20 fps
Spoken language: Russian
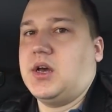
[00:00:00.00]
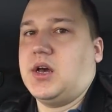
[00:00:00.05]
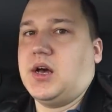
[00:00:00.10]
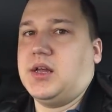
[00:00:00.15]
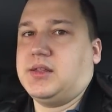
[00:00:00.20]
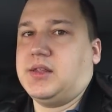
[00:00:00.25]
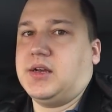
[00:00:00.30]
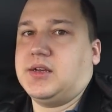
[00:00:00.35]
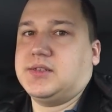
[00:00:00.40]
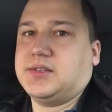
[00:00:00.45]

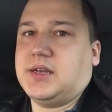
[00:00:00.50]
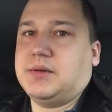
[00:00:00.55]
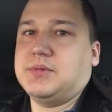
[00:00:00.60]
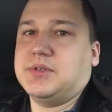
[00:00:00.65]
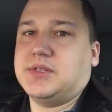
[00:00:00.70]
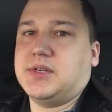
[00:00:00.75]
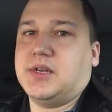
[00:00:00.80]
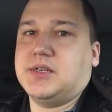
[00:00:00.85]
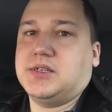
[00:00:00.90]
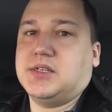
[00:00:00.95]
А так, сами
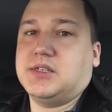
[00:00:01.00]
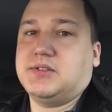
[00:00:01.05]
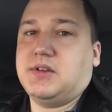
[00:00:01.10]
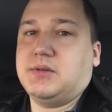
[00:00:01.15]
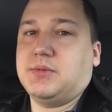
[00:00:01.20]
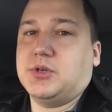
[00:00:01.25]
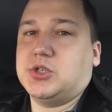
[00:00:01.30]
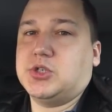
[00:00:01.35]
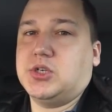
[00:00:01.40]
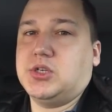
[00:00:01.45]
знаете, на
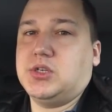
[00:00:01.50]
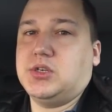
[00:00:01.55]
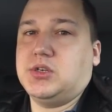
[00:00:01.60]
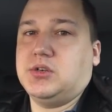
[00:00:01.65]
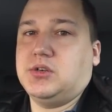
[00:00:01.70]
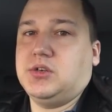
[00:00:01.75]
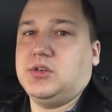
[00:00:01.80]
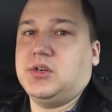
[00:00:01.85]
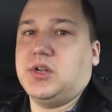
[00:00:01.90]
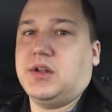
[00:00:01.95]
своей
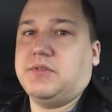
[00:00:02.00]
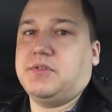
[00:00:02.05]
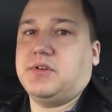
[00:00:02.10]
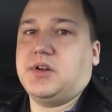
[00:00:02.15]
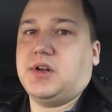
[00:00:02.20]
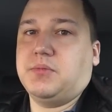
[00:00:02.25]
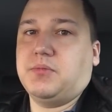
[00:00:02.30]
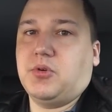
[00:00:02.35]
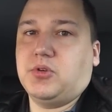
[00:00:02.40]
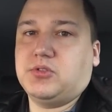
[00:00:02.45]
машине и график
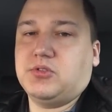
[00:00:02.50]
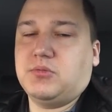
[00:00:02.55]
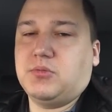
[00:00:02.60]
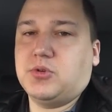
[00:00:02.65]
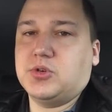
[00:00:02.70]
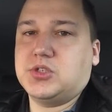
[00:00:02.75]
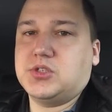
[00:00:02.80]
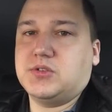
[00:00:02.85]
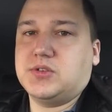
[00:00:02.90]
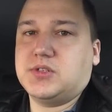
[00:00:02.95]
работы вы
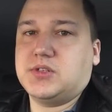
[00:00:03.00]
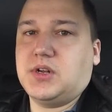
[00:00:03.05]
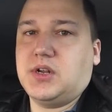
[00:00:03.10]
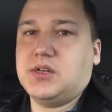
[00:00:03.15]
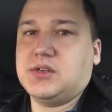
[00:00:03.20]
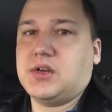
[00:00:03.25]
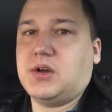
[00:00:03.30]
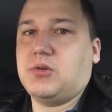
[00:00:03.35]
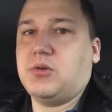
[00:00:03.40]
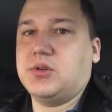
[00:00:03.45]
можете
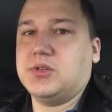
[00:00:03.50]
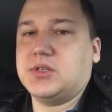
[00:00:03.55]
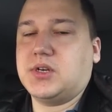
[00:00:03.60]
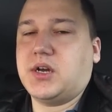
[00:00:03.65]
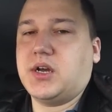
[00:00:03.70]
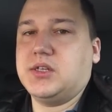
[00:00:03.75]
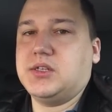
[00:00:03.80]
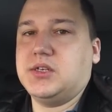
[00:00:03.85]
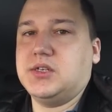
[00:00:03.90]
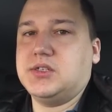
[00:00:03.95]
устраивать, какой
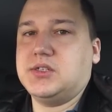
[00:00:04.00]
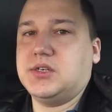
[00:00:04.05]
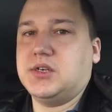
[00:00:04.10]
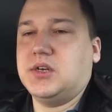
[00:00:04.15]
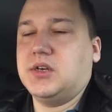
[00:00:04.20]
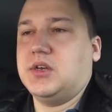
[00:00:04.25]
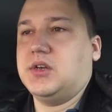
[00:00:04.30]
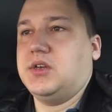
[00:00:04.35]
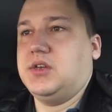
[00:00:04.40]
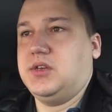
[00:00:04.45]
захотите,
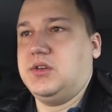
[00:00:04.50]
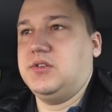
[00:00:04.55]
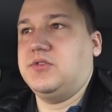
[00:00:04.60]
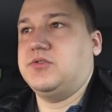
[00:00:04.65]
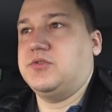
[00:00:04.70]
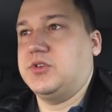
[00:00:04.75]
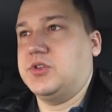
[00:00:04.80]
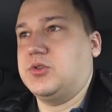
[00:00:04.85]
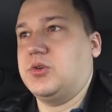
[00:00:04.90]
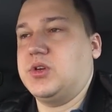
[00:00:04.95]
и
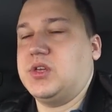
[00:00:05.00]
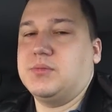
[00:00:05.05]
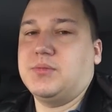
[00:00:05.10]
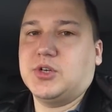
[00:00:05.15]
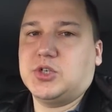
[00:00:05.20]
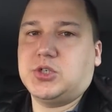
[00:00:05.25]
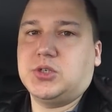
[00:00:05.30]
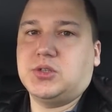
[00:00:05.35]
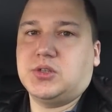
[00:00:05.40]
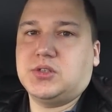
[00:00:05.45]
в итоге
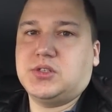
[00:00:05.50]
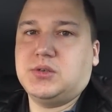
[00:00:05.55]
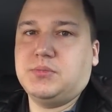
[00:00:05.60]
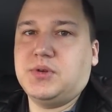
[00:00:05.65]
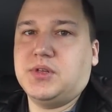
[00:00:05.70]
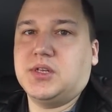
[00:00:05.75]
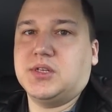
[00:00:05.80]
машина тебе